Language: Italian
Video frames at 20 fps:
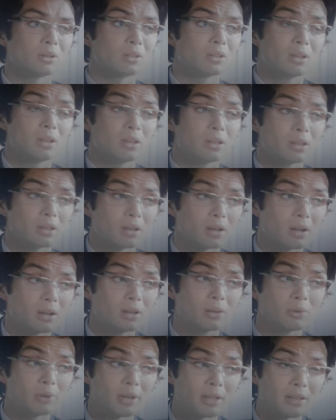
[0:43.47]
Beh,
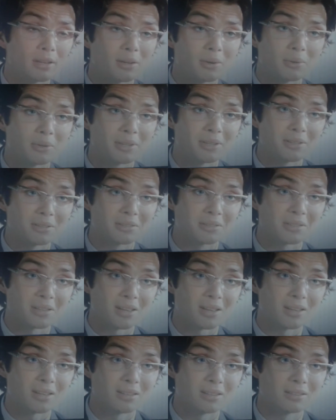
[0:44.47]
so già quello che
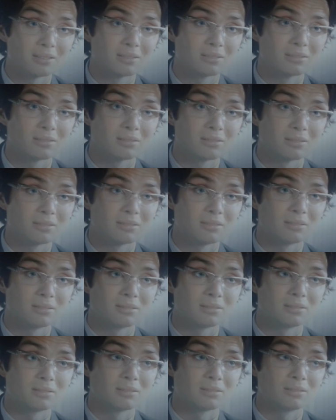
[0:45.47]
lui dirà.
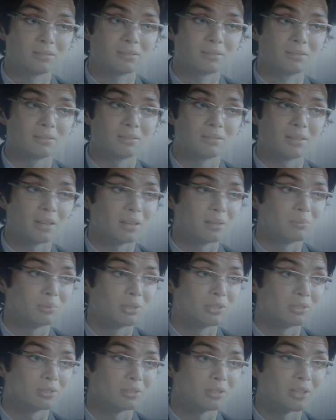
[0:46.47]
Che
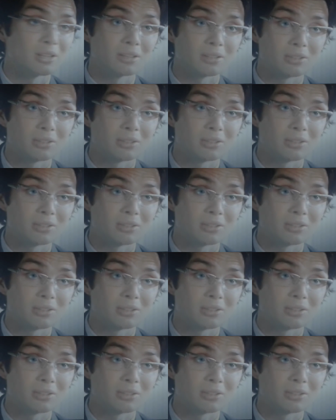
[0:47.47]
bisognerà